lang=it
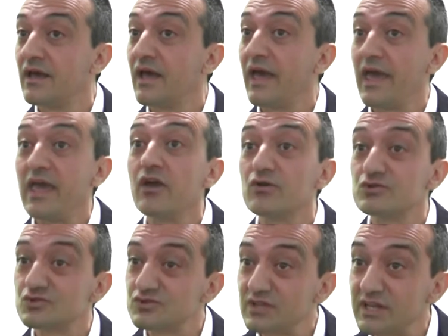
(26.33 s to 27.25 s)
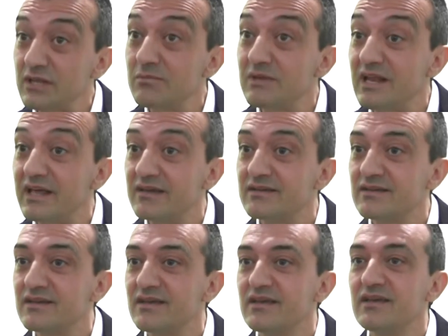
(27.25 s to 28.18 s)
È ecosostenibile
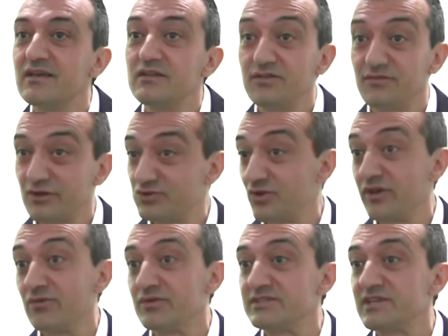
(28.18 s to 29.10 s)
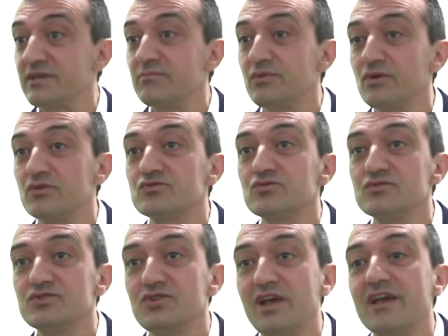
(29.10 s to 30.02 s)
ti faccio anche un esempio, la
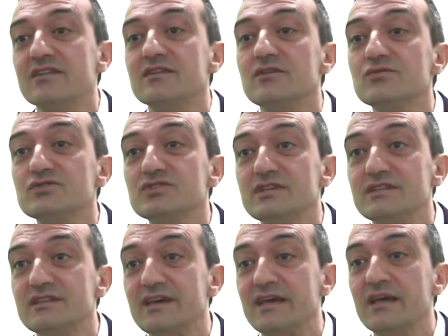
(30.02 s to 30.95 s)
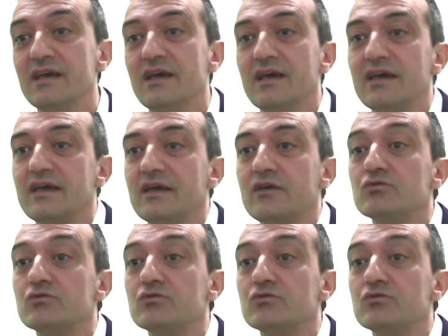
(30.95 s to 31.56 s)
soluzione Alcatalucent eh,